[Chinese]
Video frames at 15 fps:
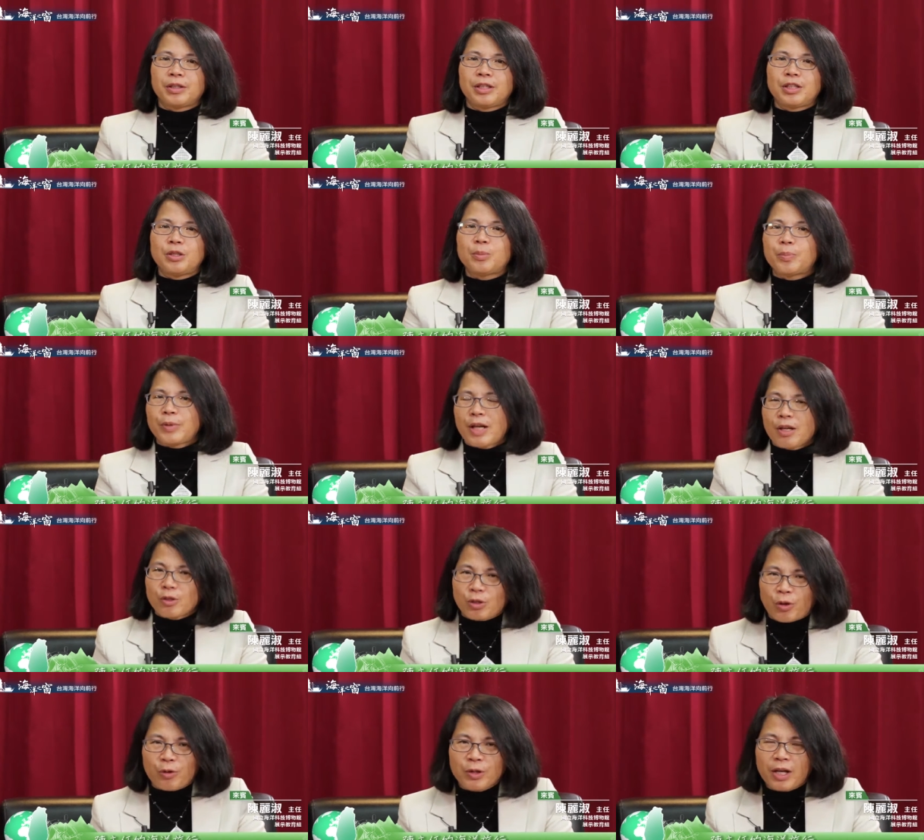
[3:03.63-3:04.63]
你就不要
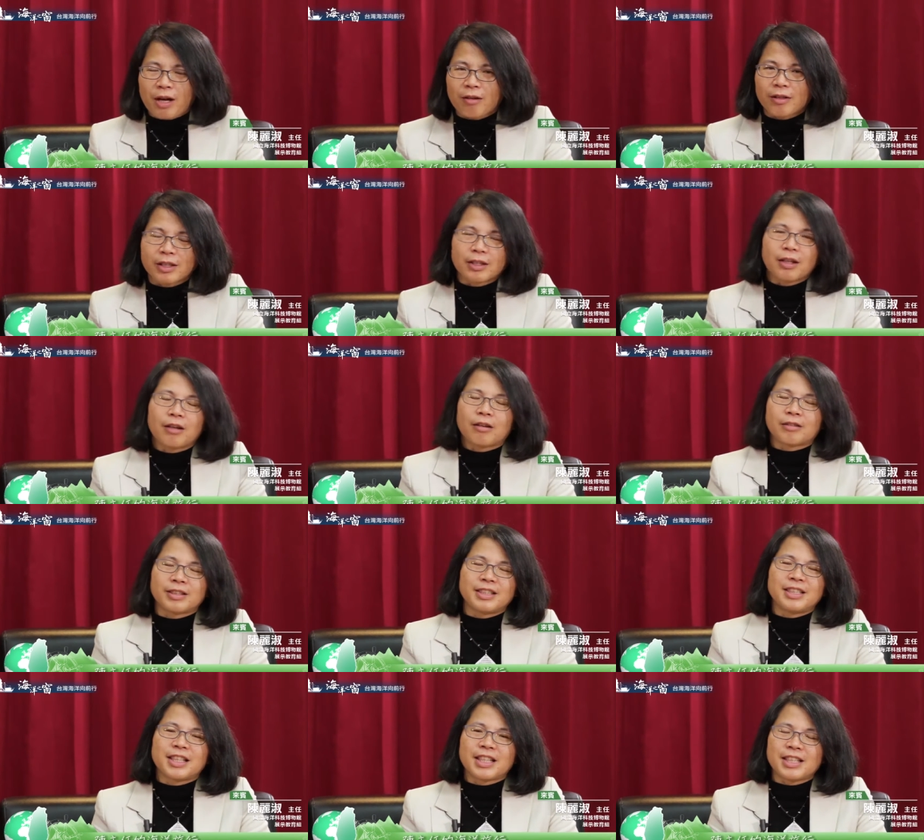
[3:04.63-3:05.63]
重考了哈，
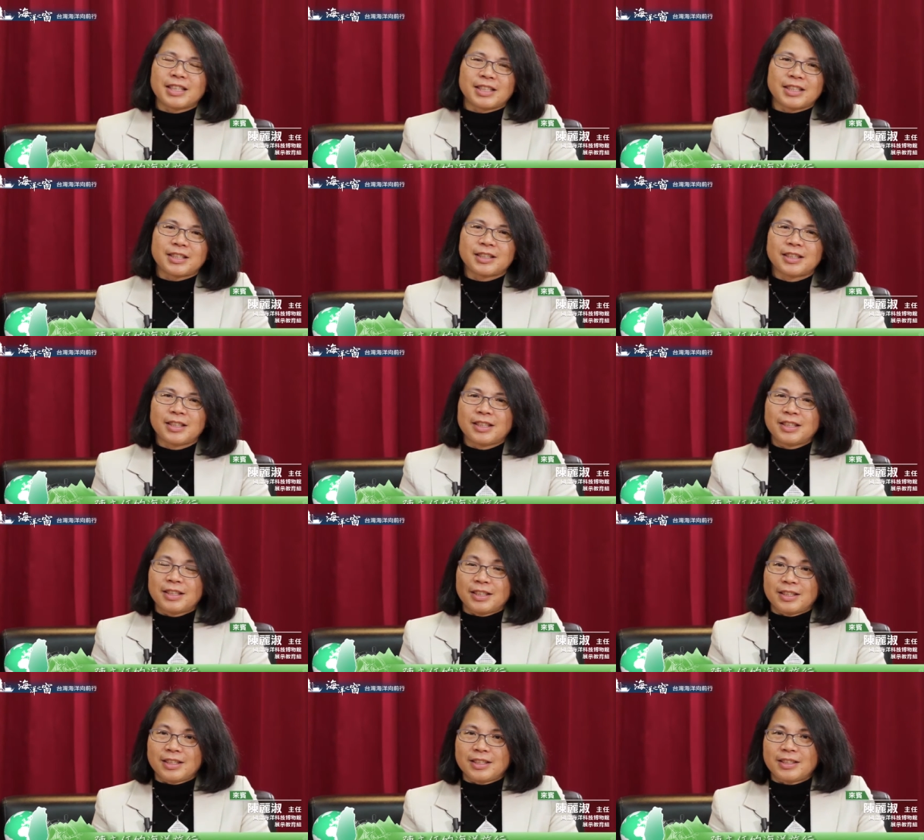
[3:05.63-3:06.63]
你现在已经
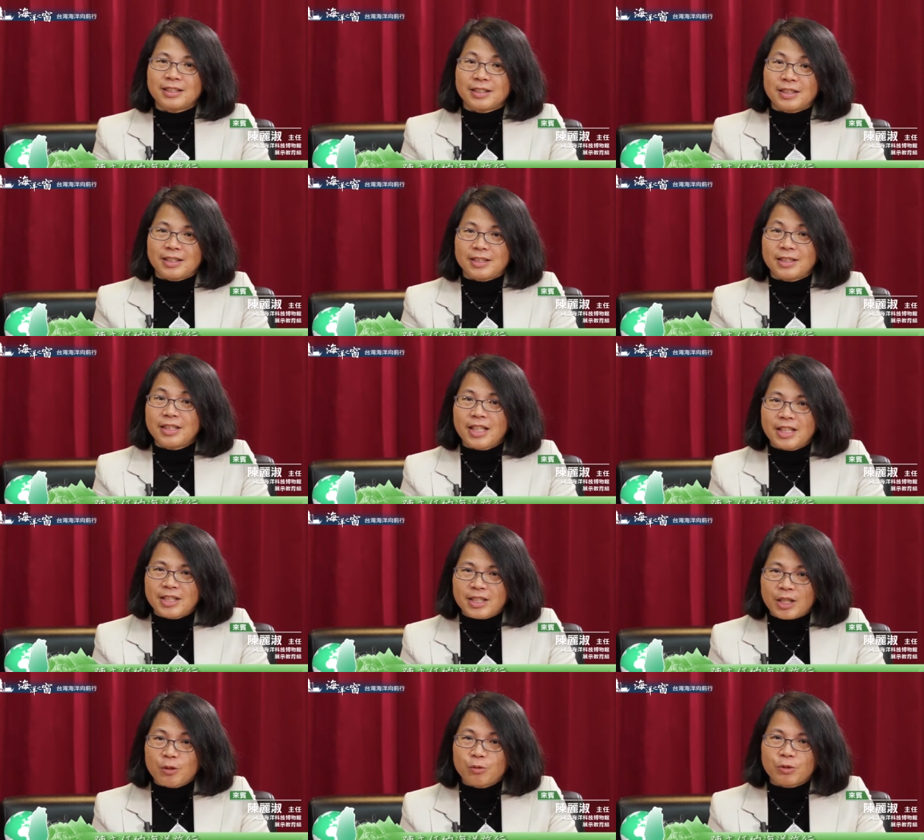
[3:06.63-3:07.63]
已经已经念
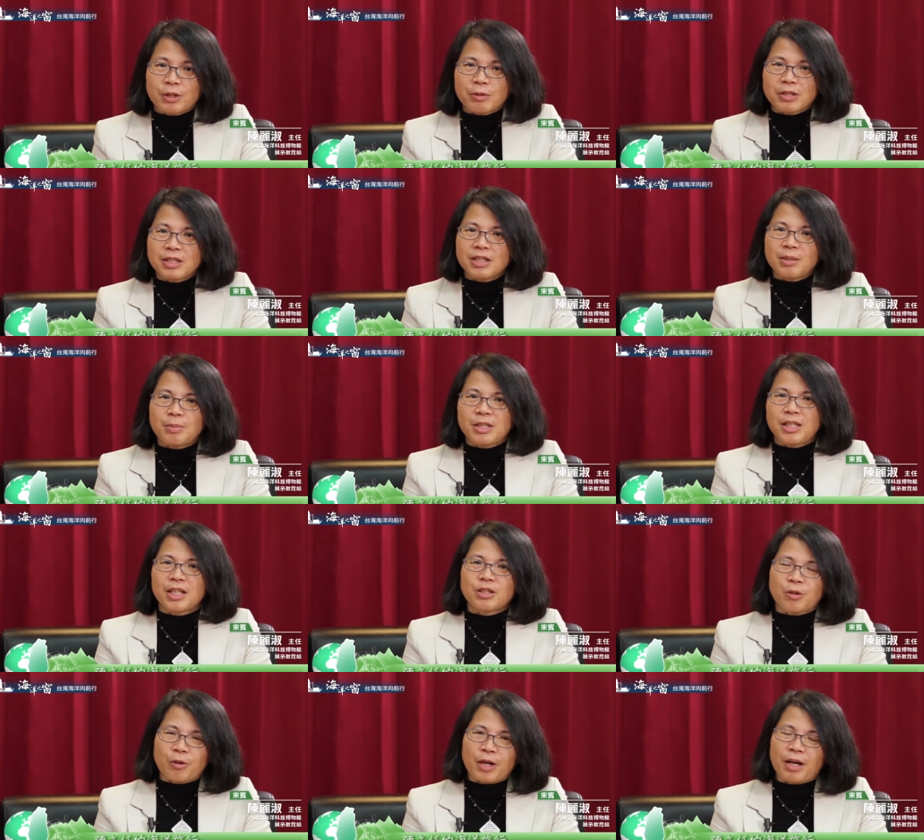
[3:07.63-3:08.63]
生物了，反正你明
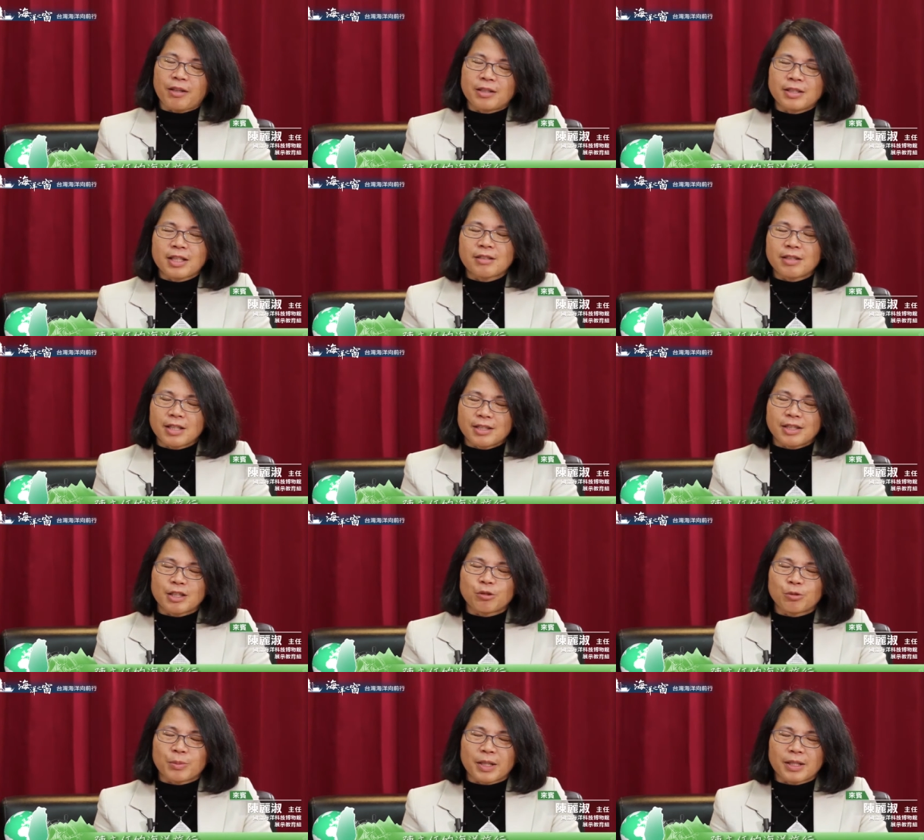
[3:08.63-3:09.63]
年重考也是要念
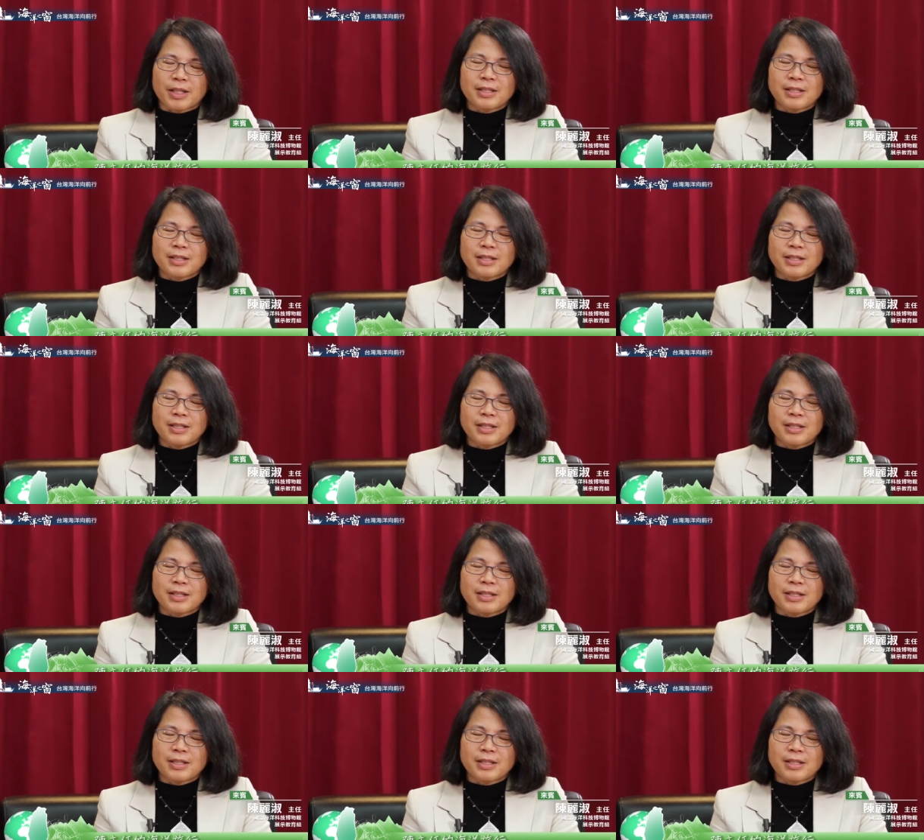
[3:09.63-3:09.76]
生物嘛。